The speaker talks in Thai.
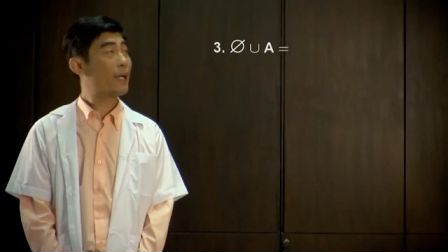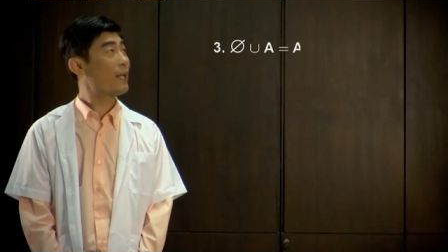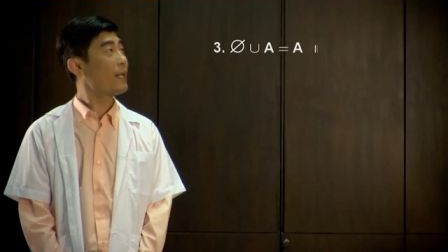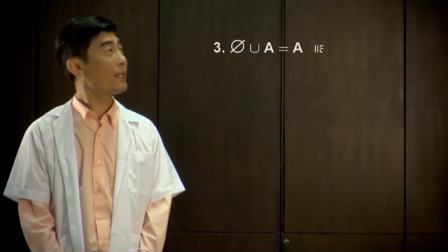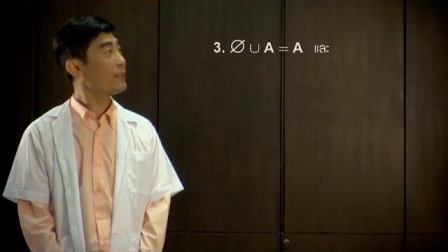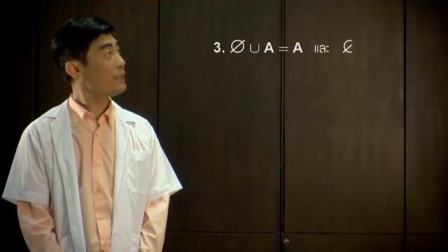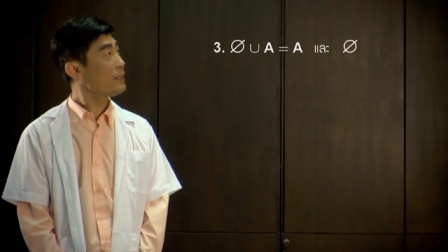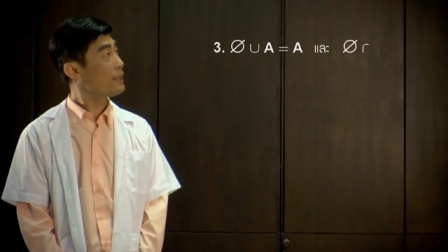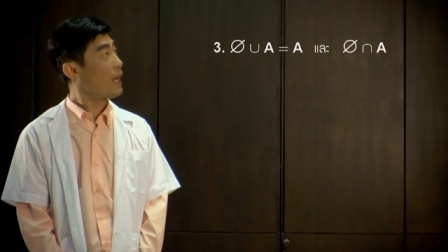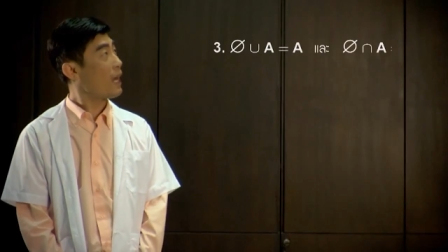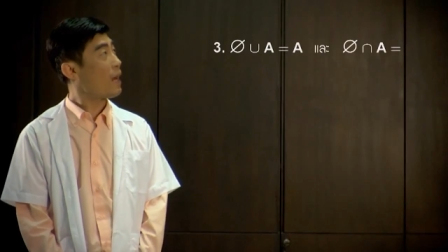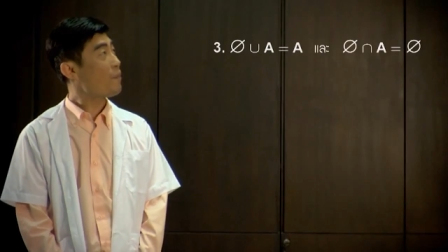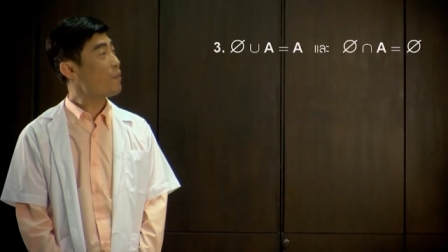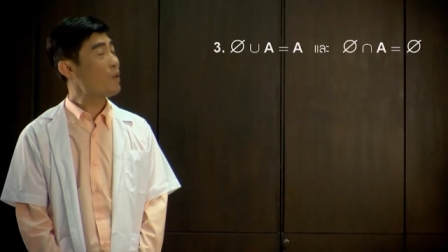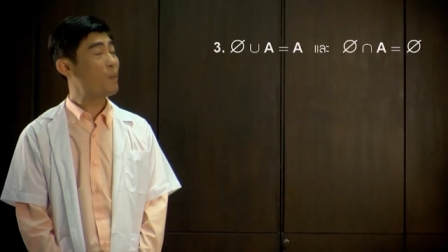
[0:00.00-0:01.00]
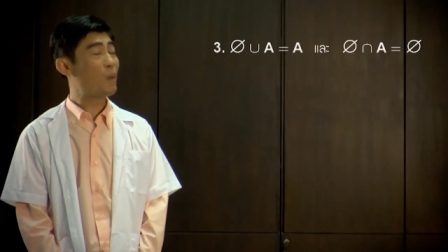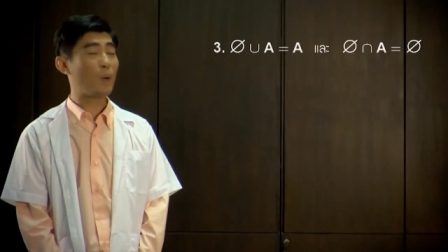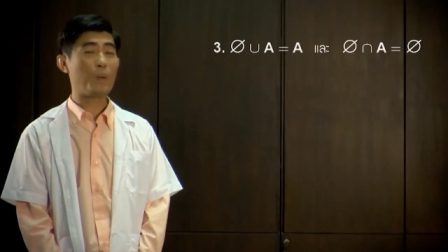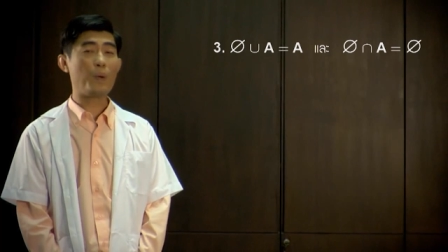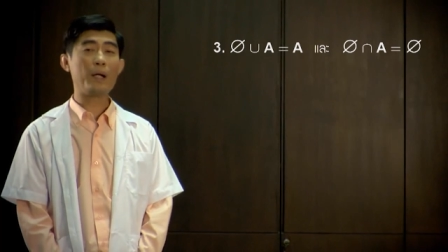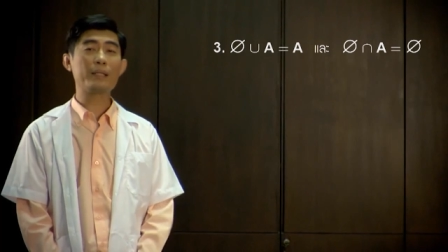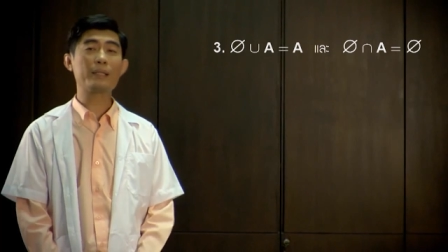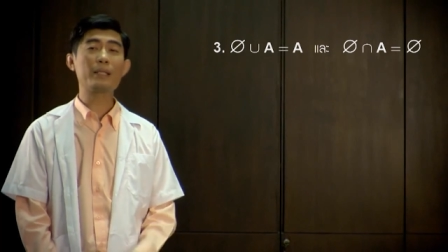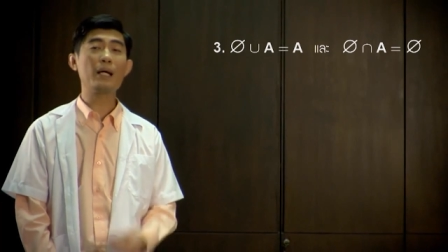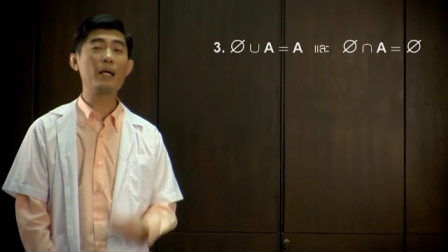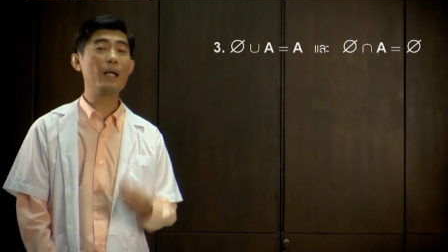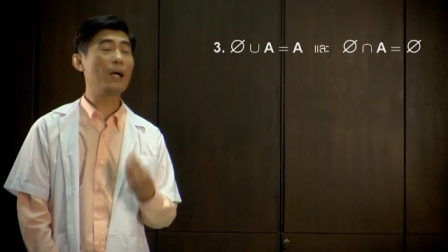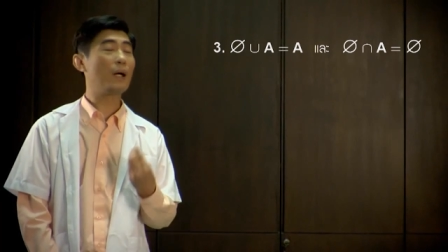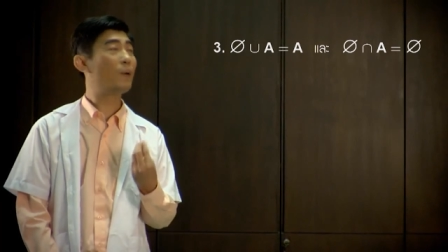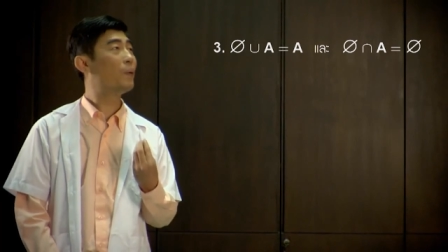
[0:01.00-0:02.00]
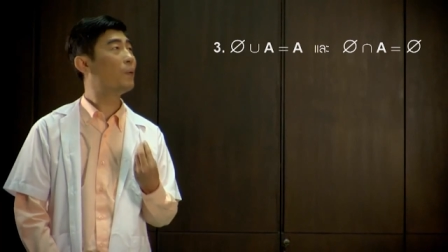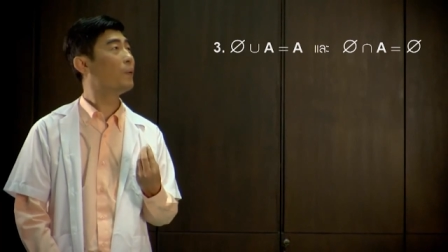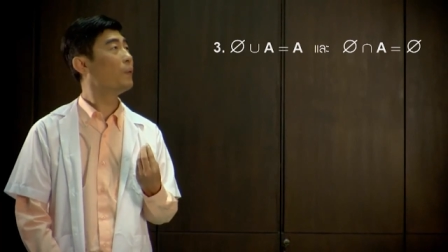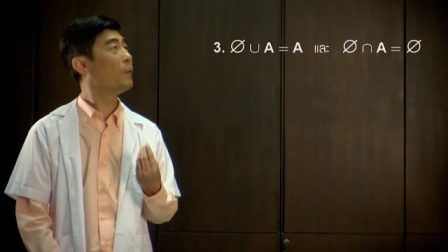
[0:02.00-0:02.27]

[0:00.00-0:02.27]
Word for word: เอกลักษณ์ที่3เนี่ยบอกว่าถ้าเรา